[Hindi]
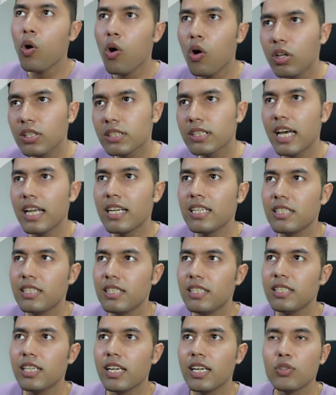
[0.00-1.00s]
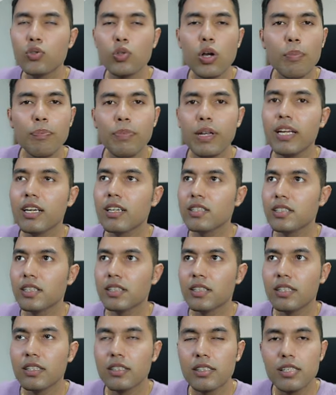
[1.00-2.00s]
सारी चीज़ें हैं जो आप नहीं कर
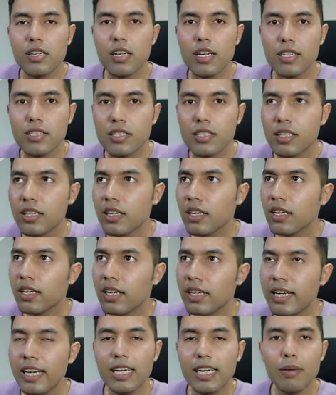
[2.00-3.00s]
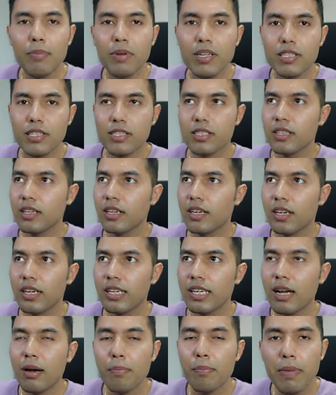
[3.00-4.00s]
सकते लेट से डेटाबेस
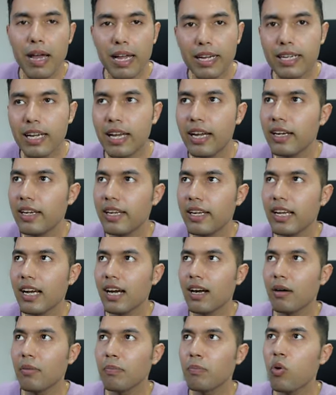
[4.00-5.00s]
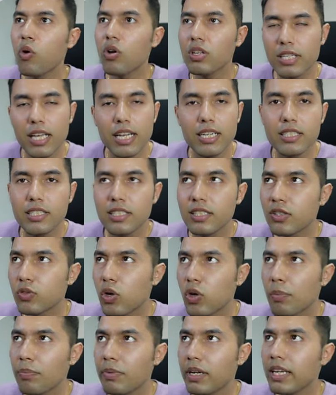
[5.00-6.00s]
या बैक एंड या बहुत सारी चीज़ें जो
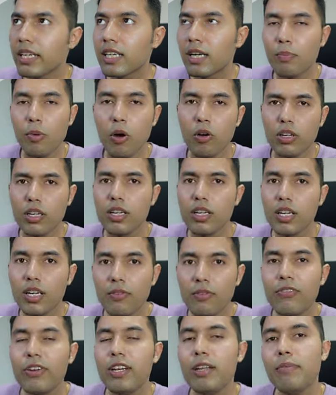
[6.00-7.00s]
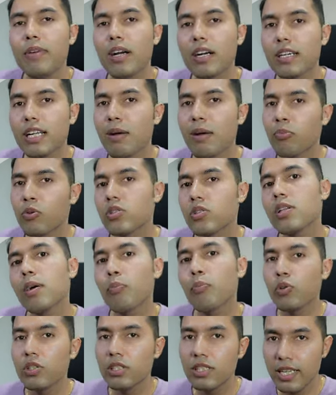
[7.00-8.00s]
आप नहीं कर पाओगे फ्री में अगर आपको सब
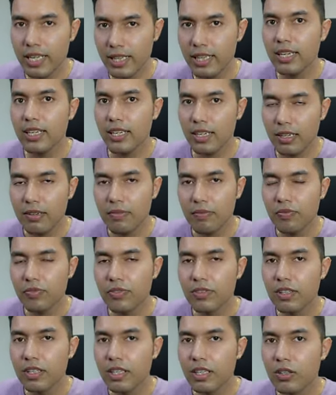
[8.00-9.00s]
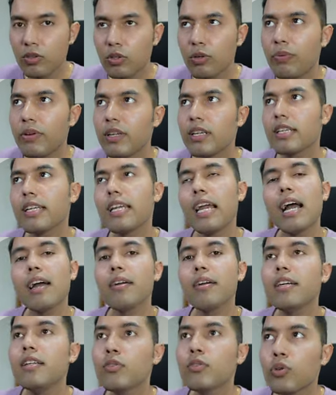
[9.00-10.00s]
कुछ दे देंगे तो फिर क्या
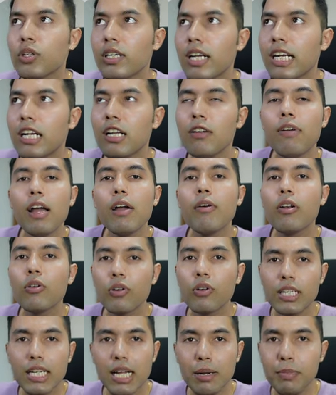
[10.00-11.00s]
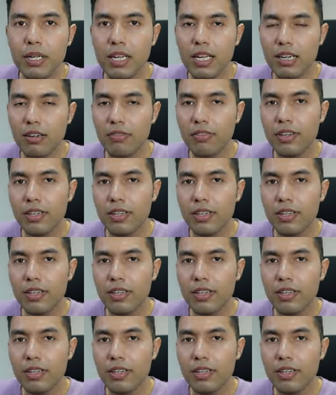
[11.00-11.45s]
इनको नेटलीफाई वालों को क्या मिलेगा फिर